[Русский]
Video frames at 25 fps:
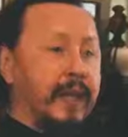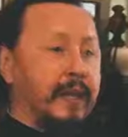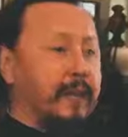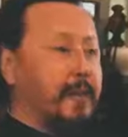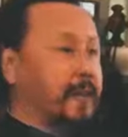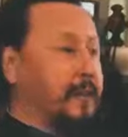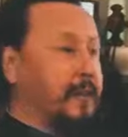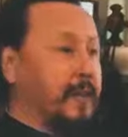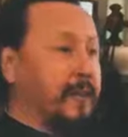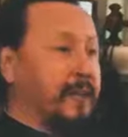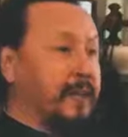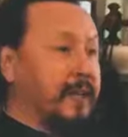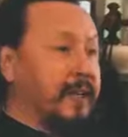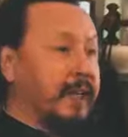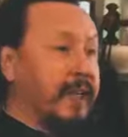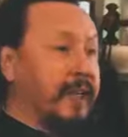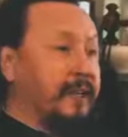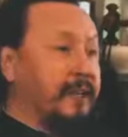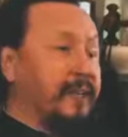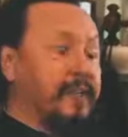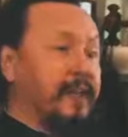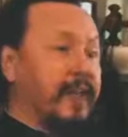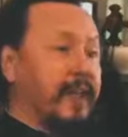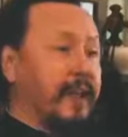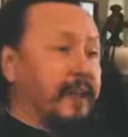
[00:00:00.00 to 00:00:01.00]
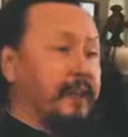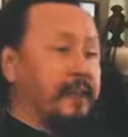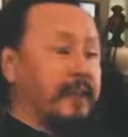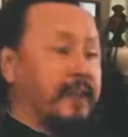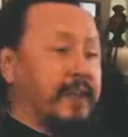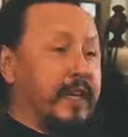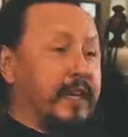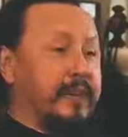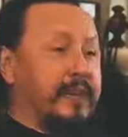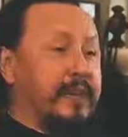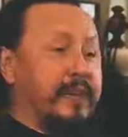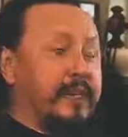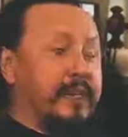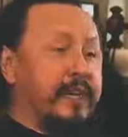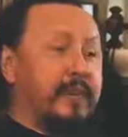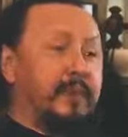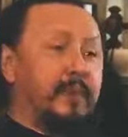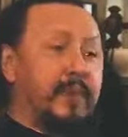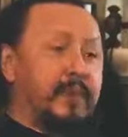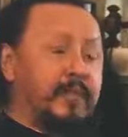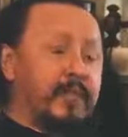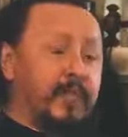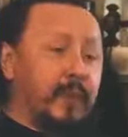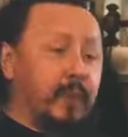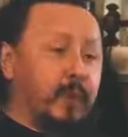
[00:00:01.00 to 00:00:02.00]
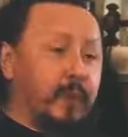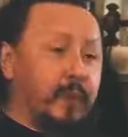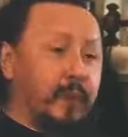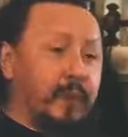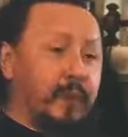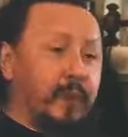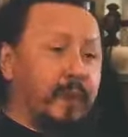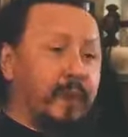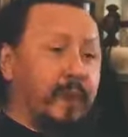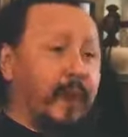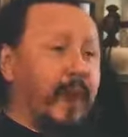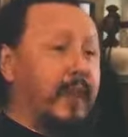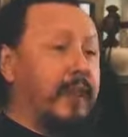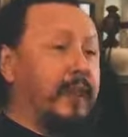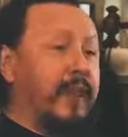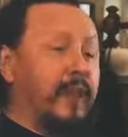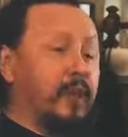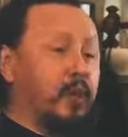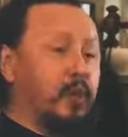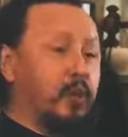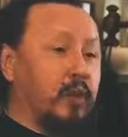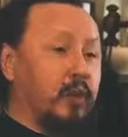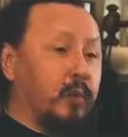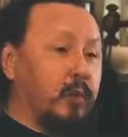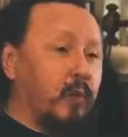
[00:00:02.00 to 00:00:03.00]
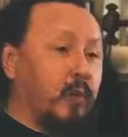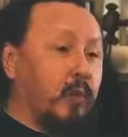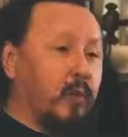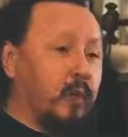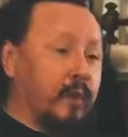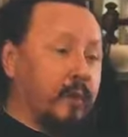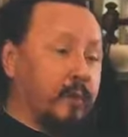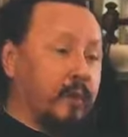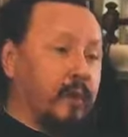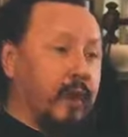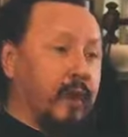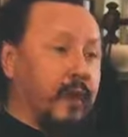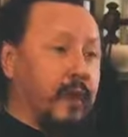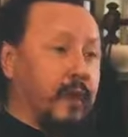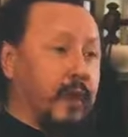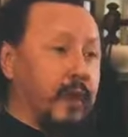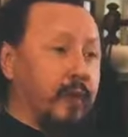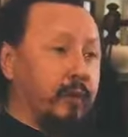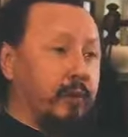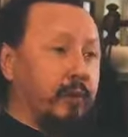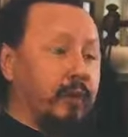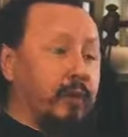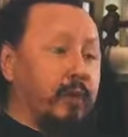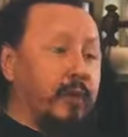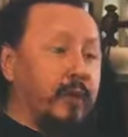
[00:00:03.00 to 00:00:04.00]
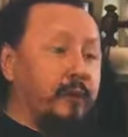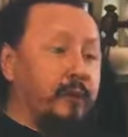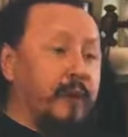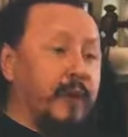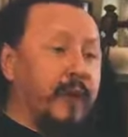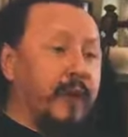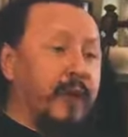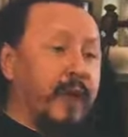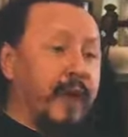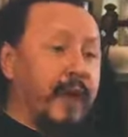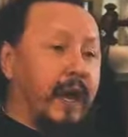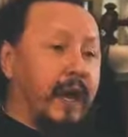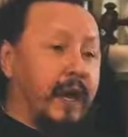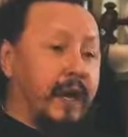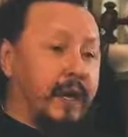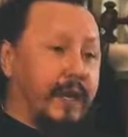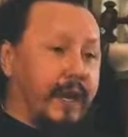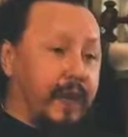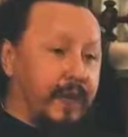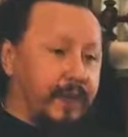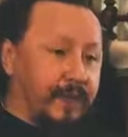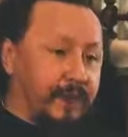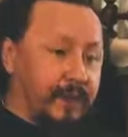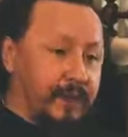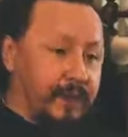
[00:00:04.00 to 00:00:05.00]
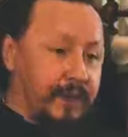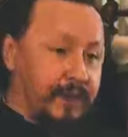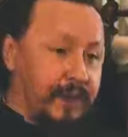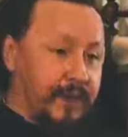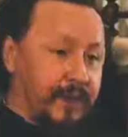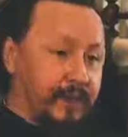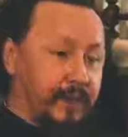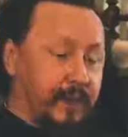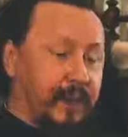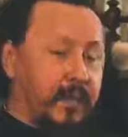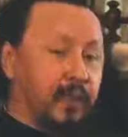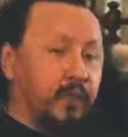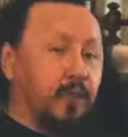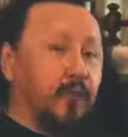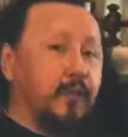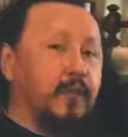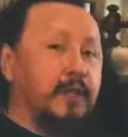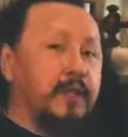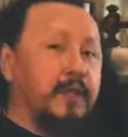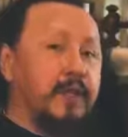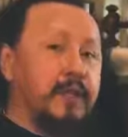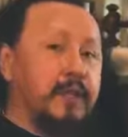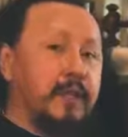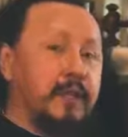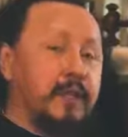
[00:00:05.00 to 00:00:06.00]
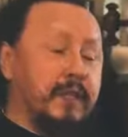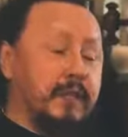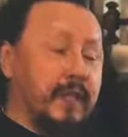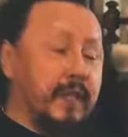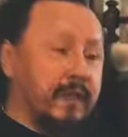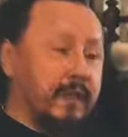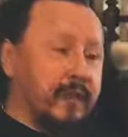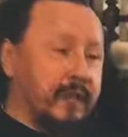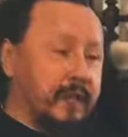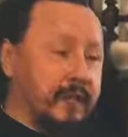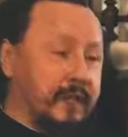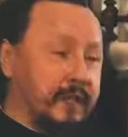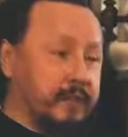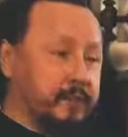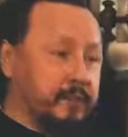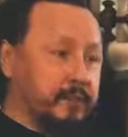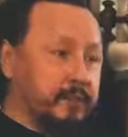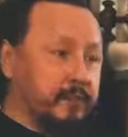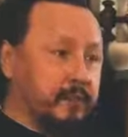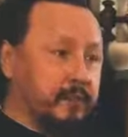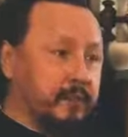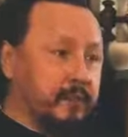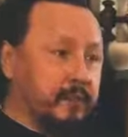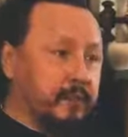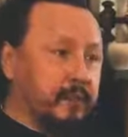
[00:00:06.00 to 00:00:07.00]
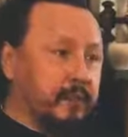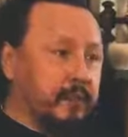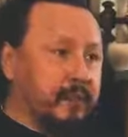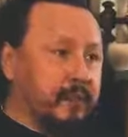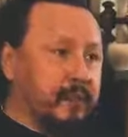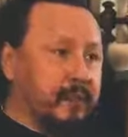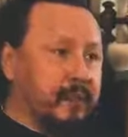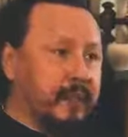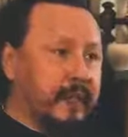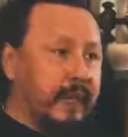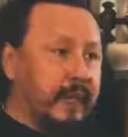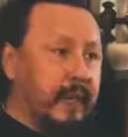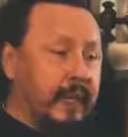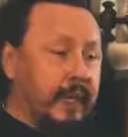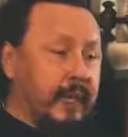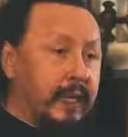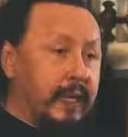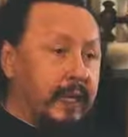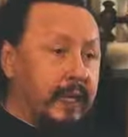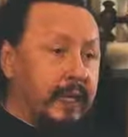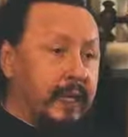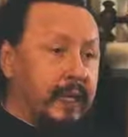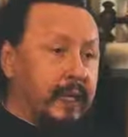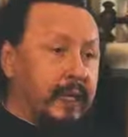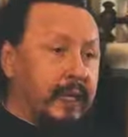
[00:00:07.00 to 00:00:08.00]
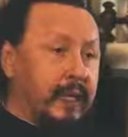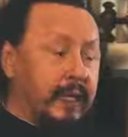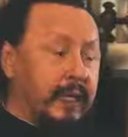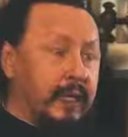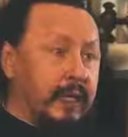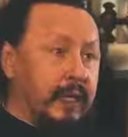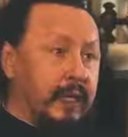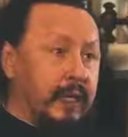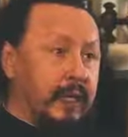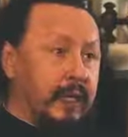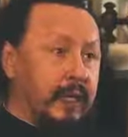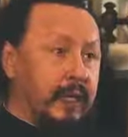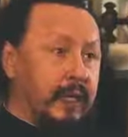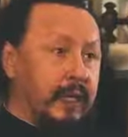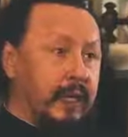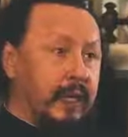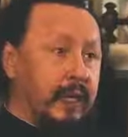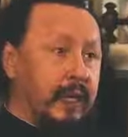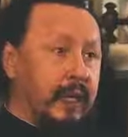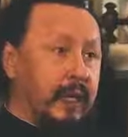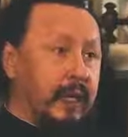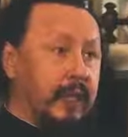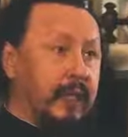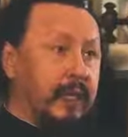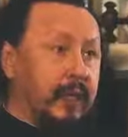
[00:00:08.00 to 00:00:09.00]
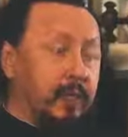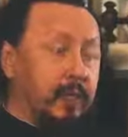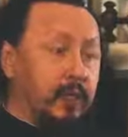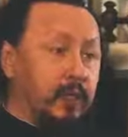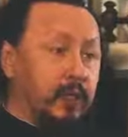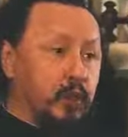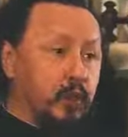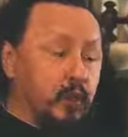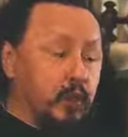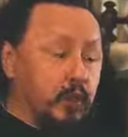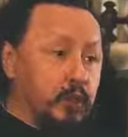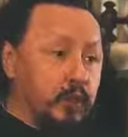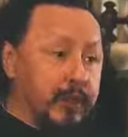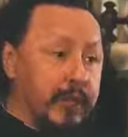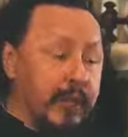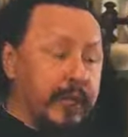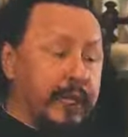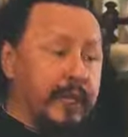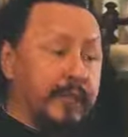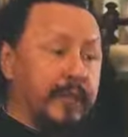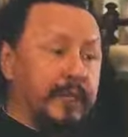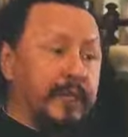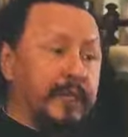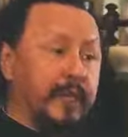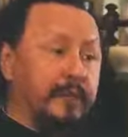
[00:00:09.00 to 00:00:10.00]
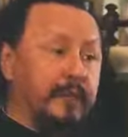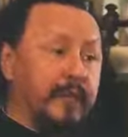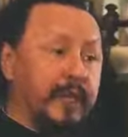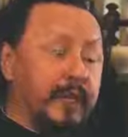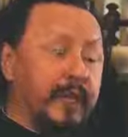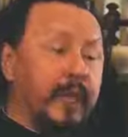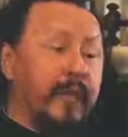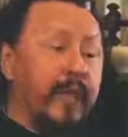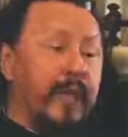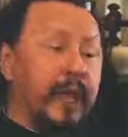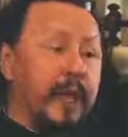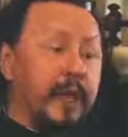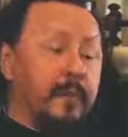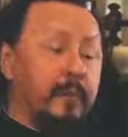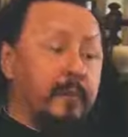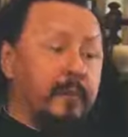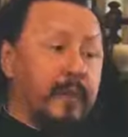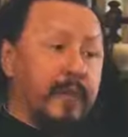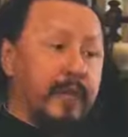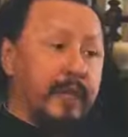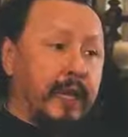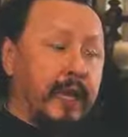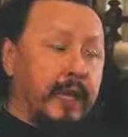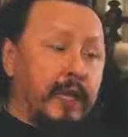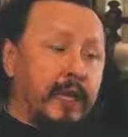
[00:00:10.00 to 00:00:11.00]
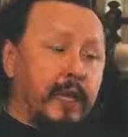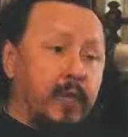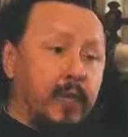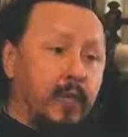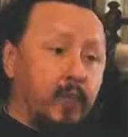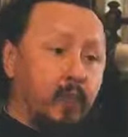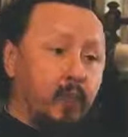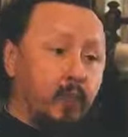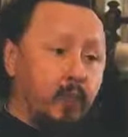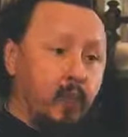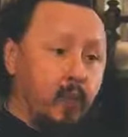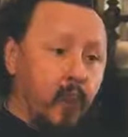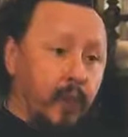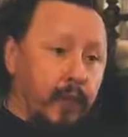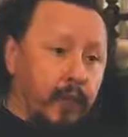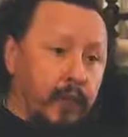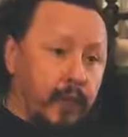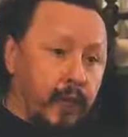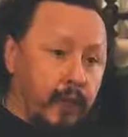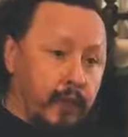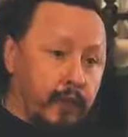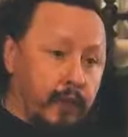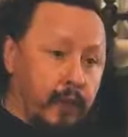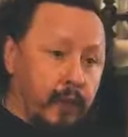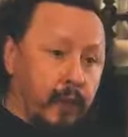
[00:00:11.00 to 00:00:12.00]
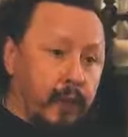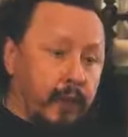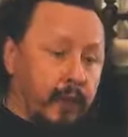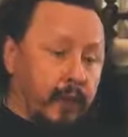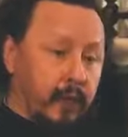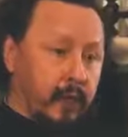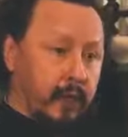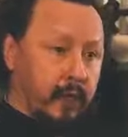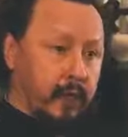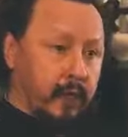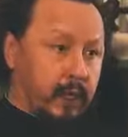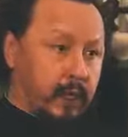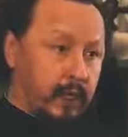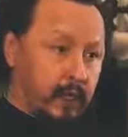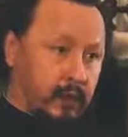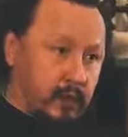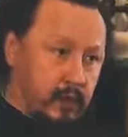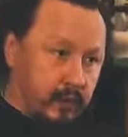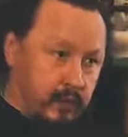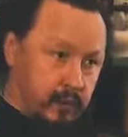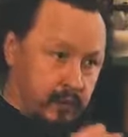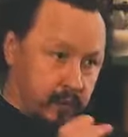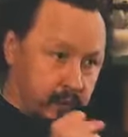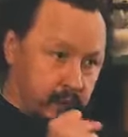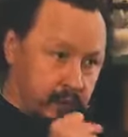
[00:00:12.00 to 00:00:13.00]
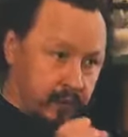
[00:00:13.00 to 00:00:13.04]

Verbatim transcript: так как им нравилось, вот отец Дамаскин управлял народным хором, и вот мы пели Акафист. Мне это очень нравилось. И на послушание нас собирала монахиня Ольга, такая